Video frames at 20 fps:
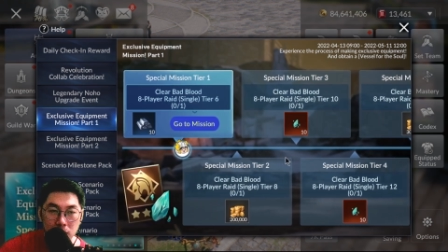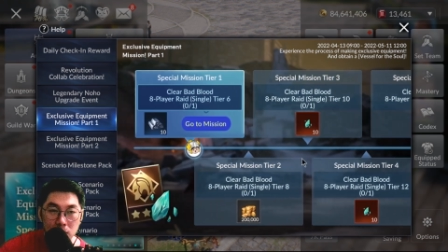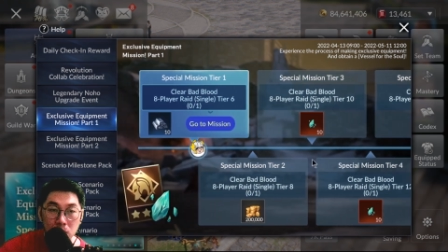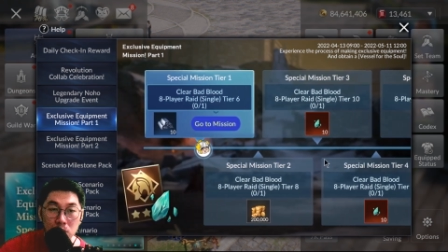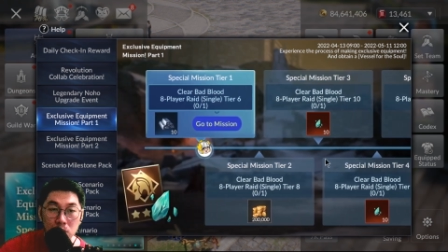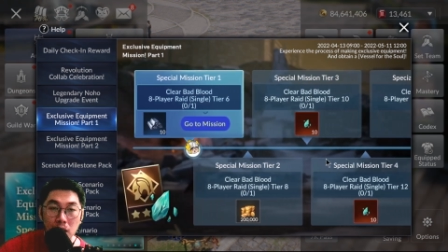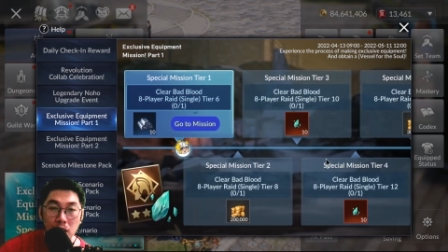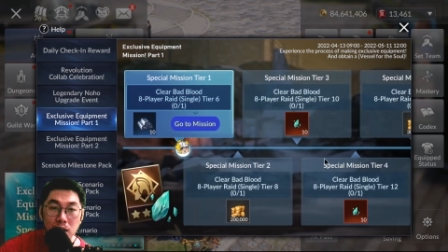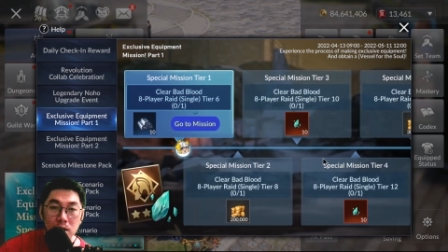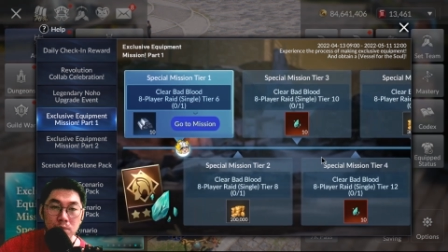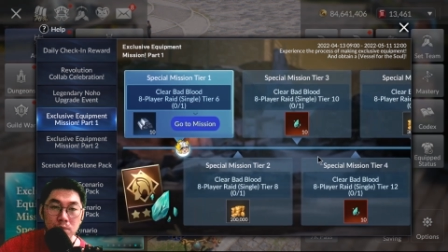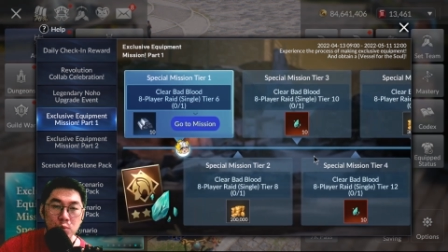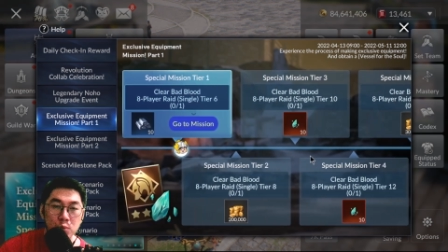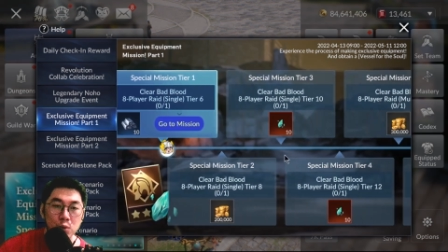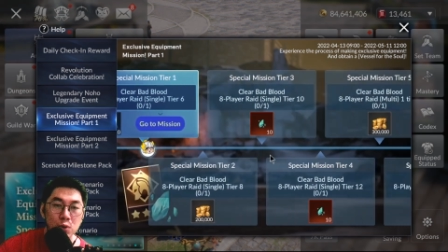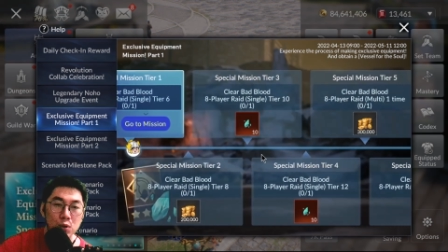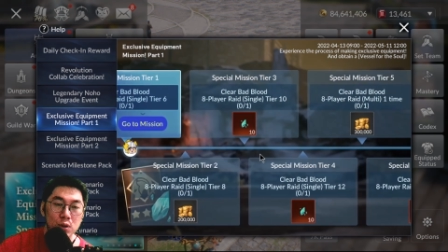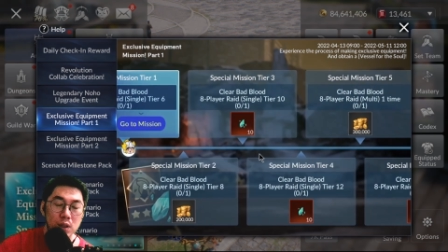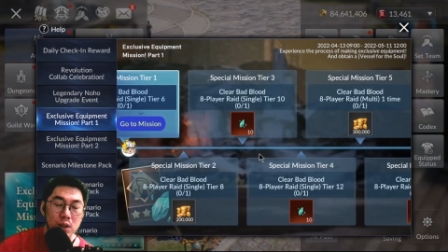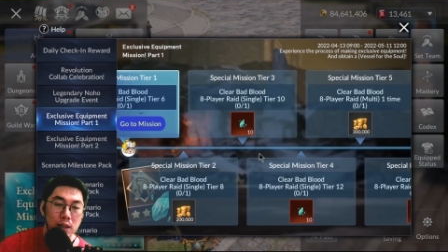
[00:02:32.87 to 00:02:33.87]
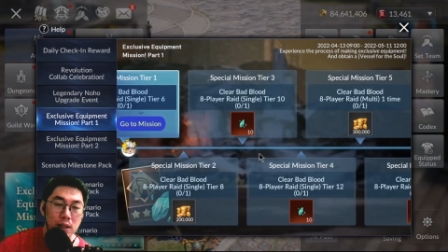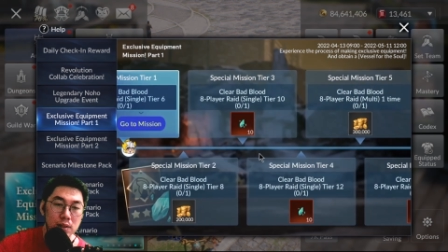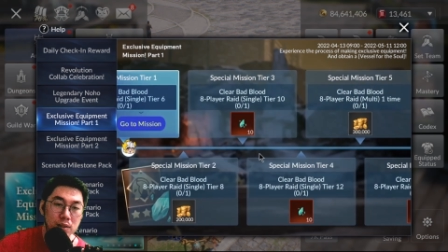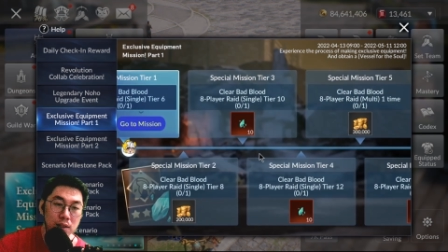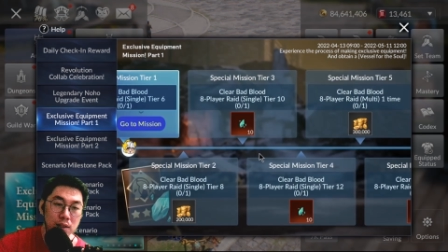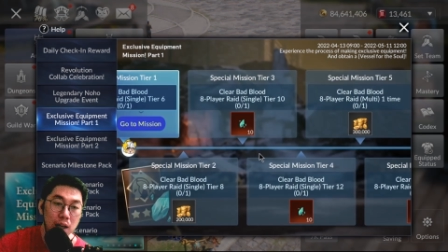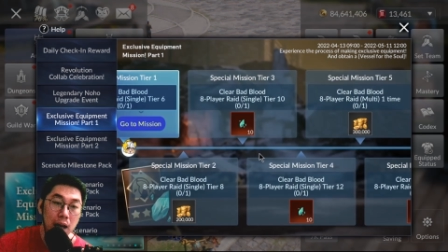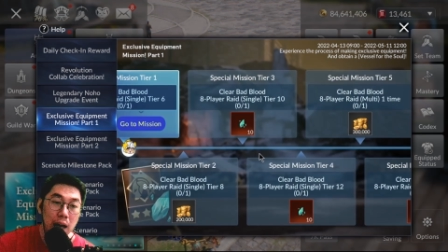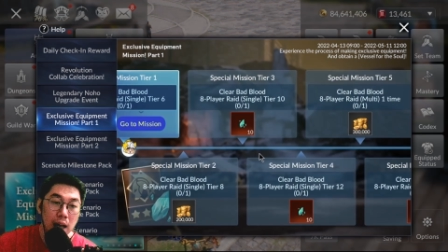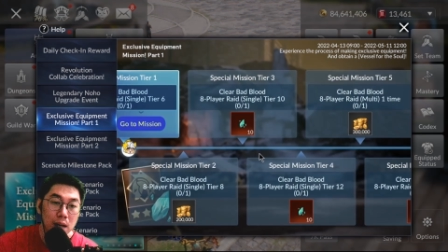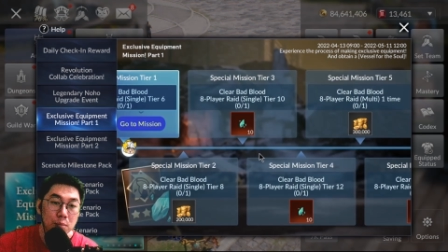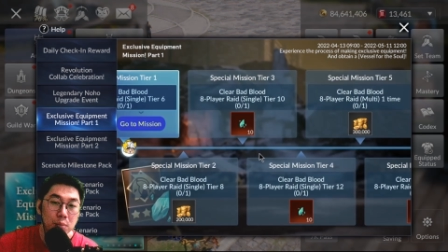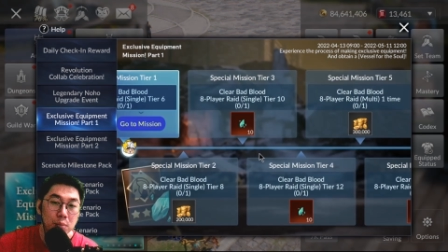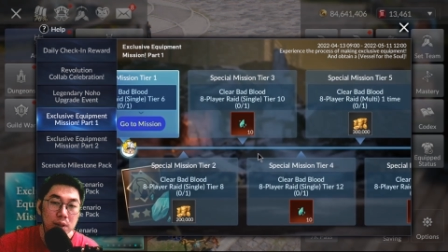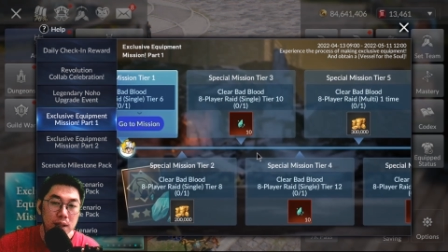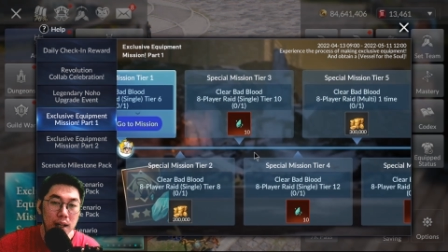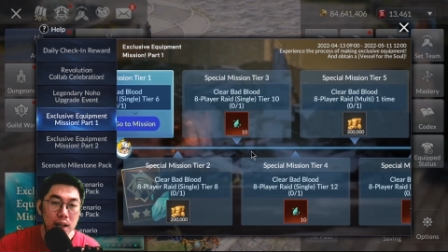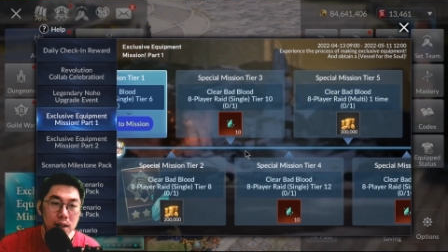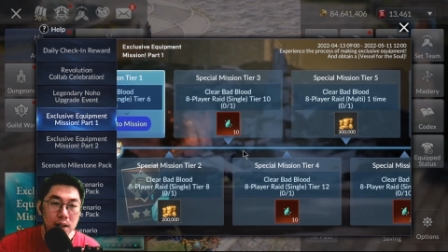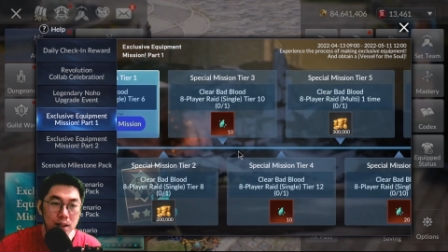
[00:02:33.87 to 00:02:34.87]
Total 60 ya, setengah
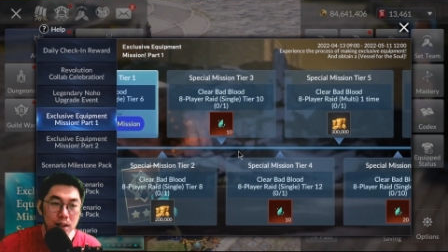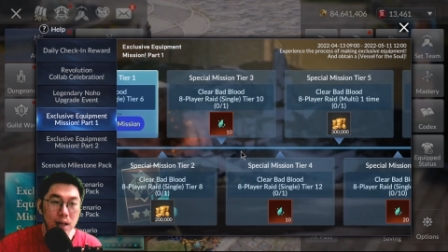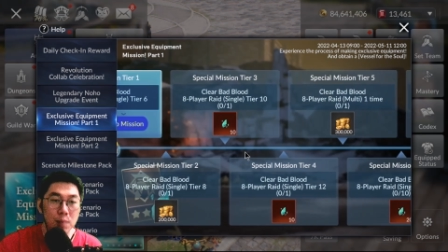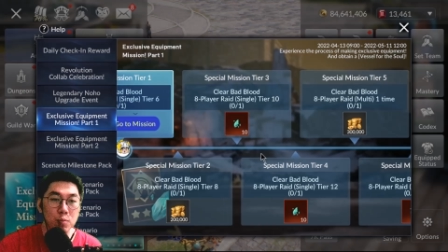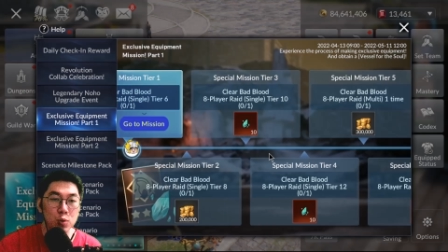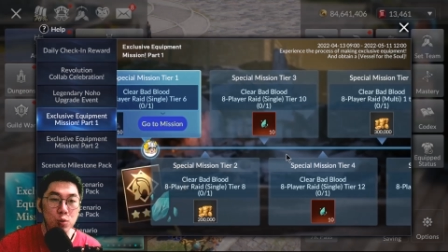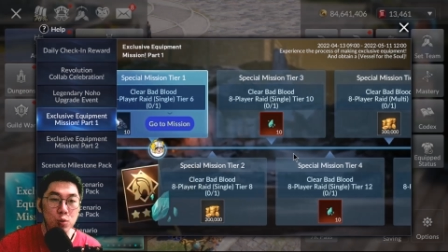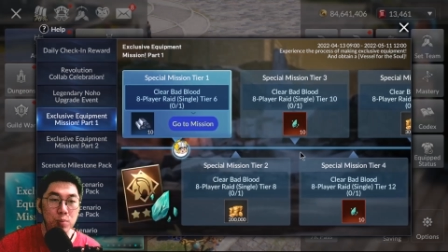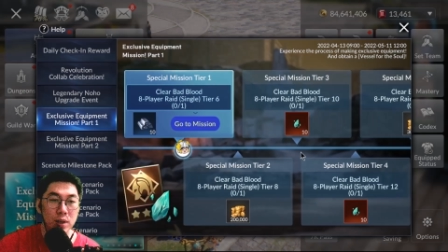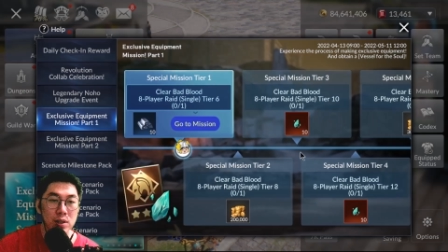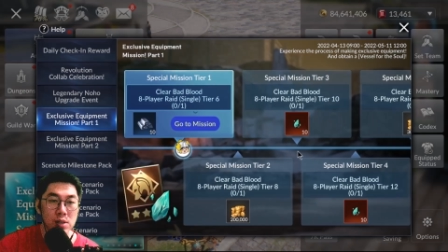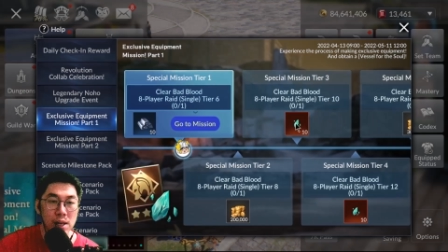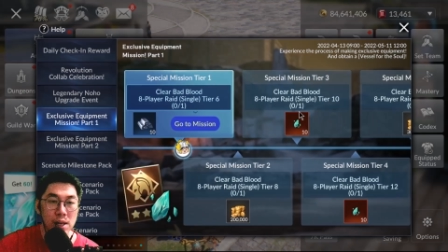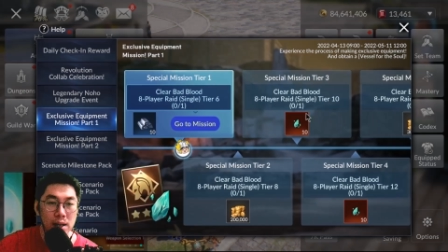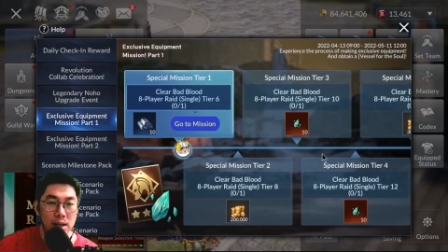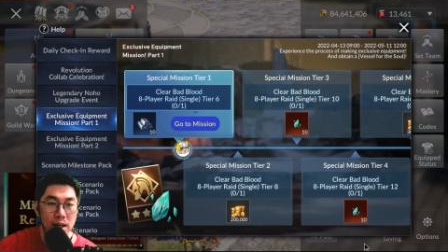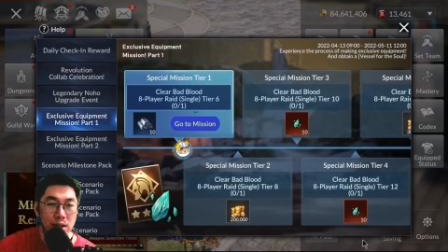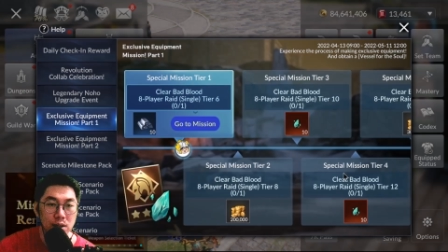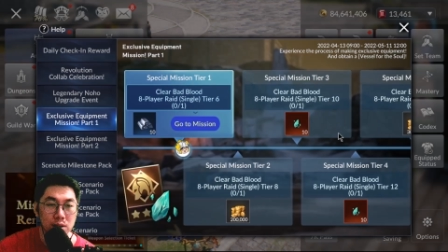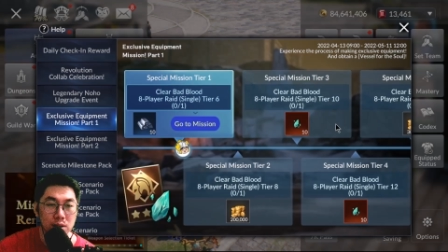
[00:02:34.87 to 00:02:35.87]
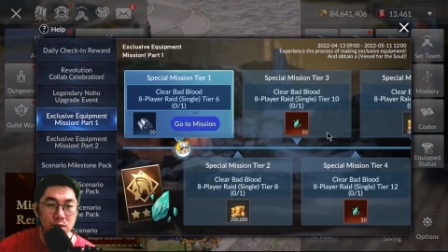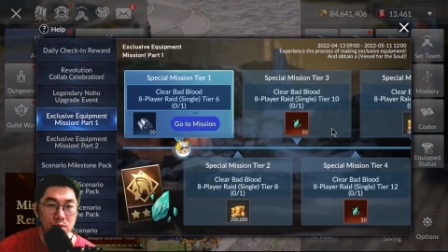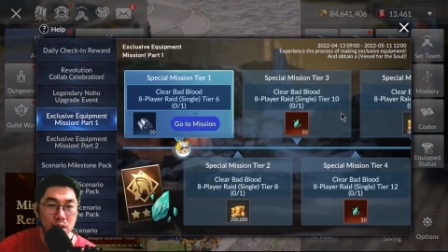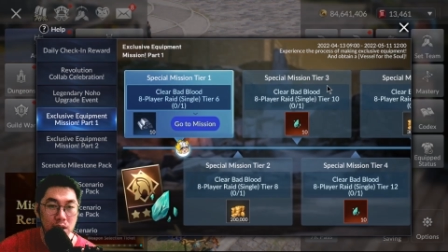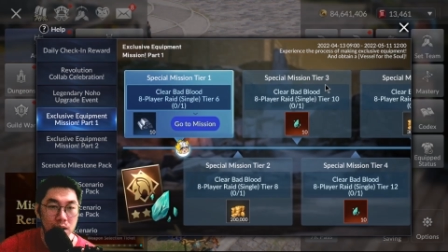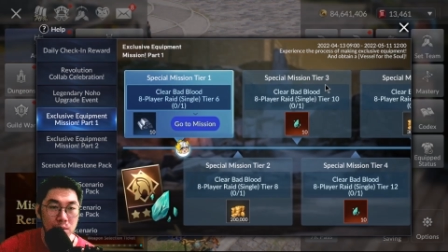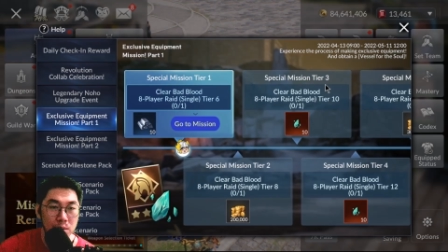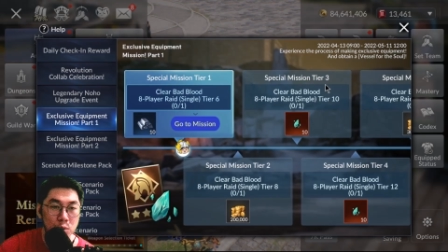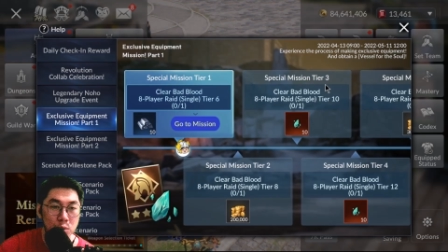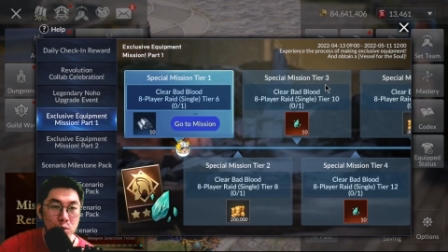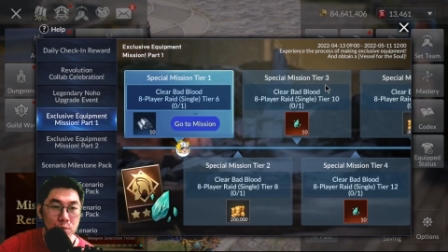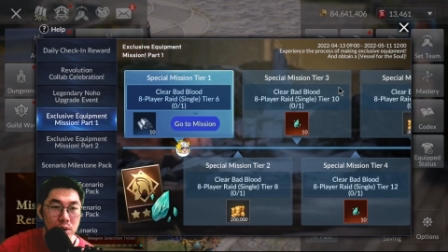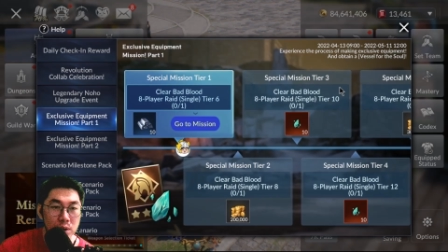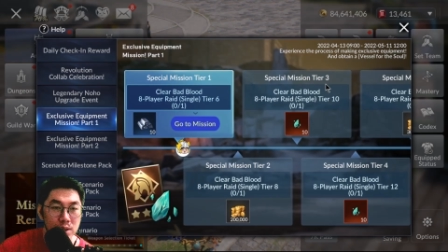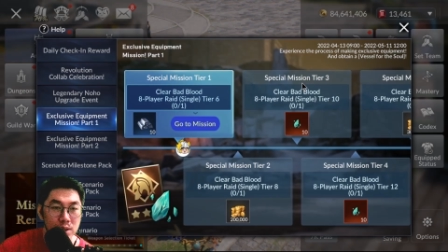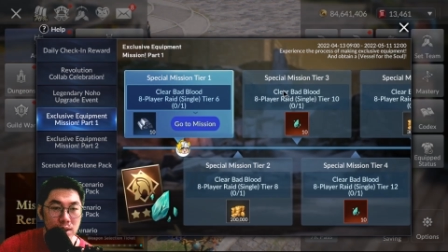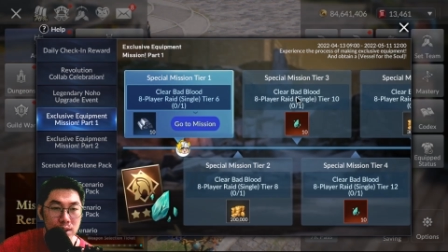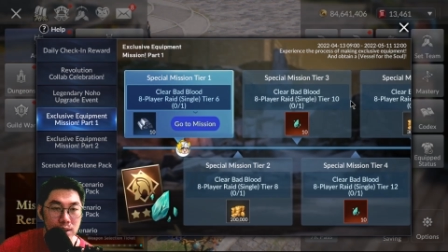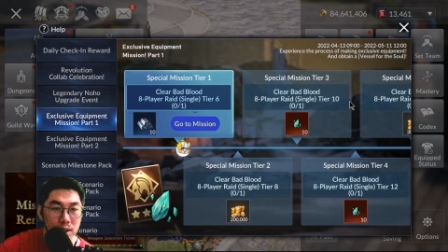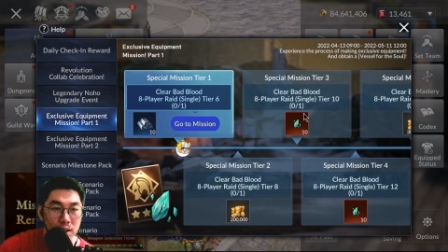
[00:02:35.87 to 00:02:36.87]
lebih ya, 60% lah. Udah
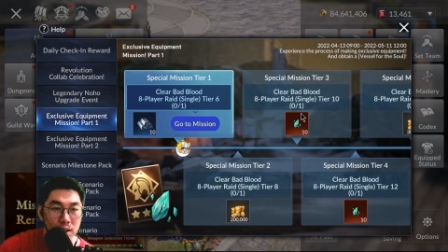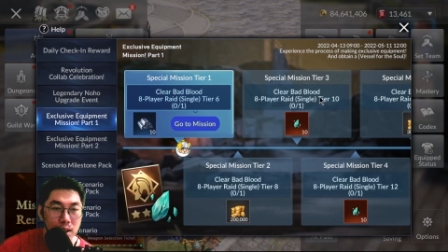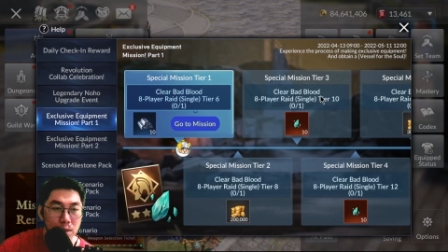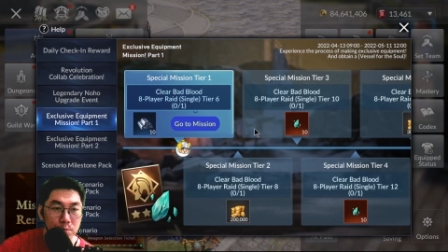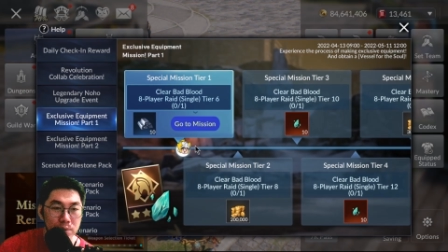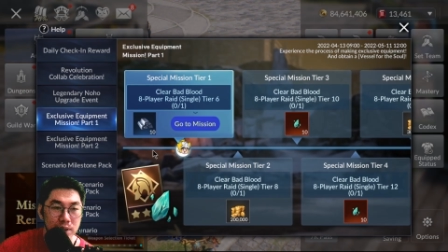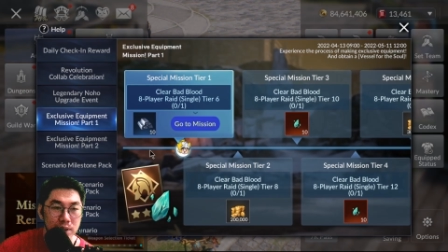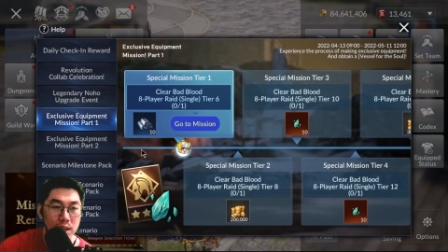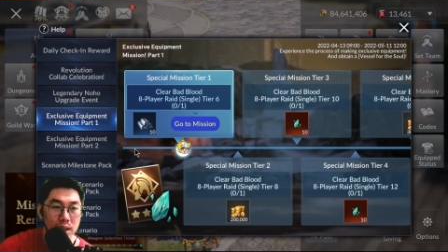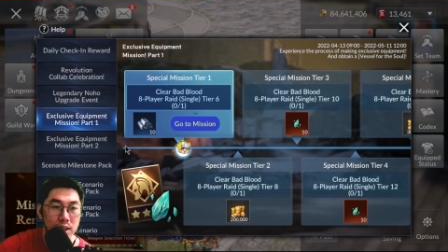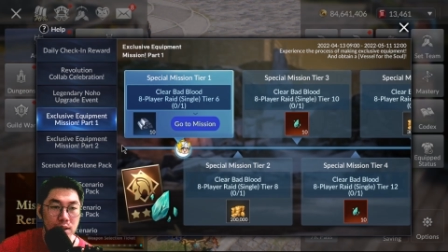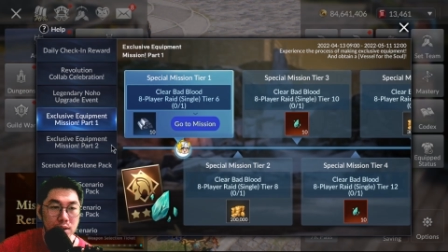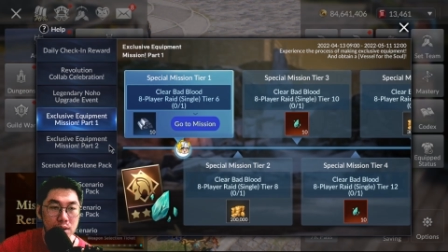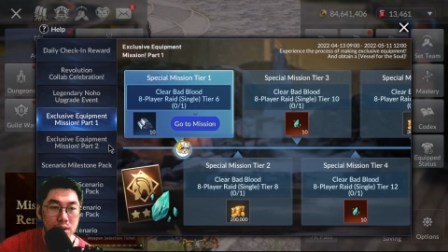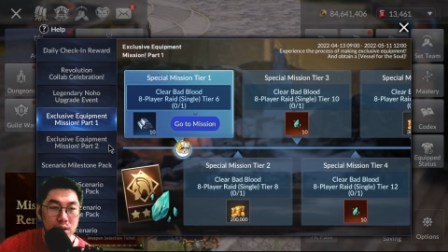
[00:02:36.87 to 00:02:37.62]
60% kita dapat ya.